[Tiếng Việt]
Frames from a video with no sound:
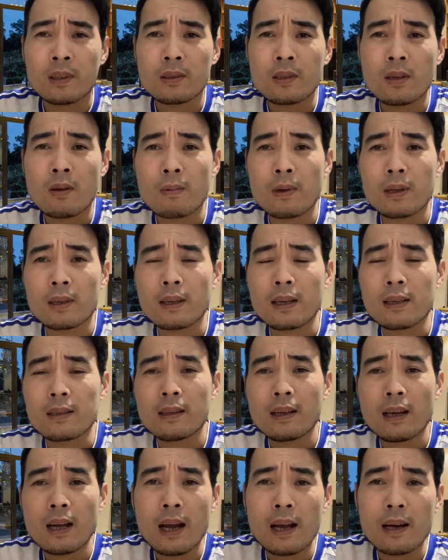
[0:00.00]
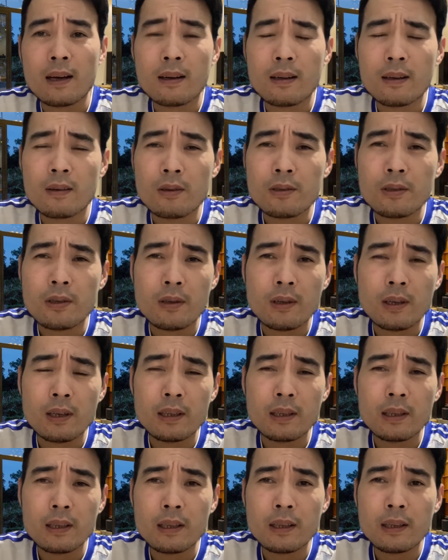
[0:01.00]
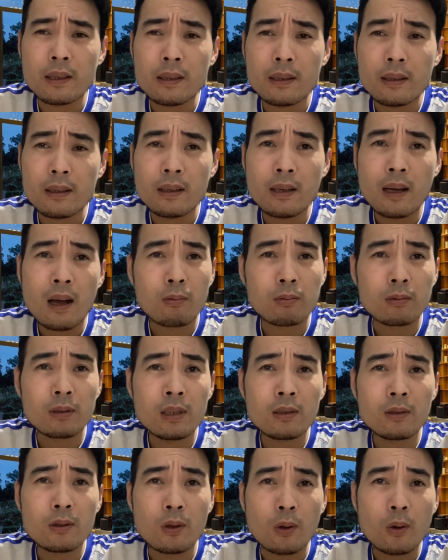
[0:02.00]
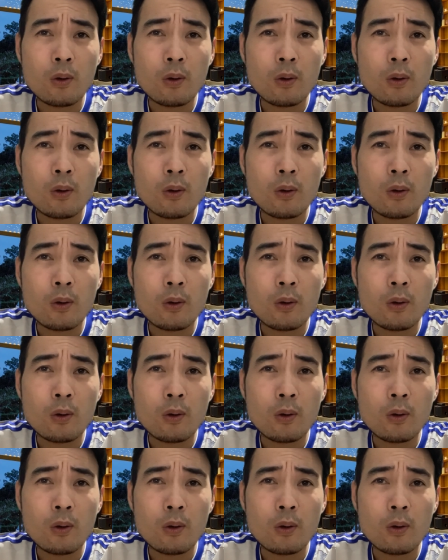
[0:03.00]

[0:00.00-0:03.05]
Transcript: xong là cái thứ hai là gọi cho là cái cái cái cái học thức của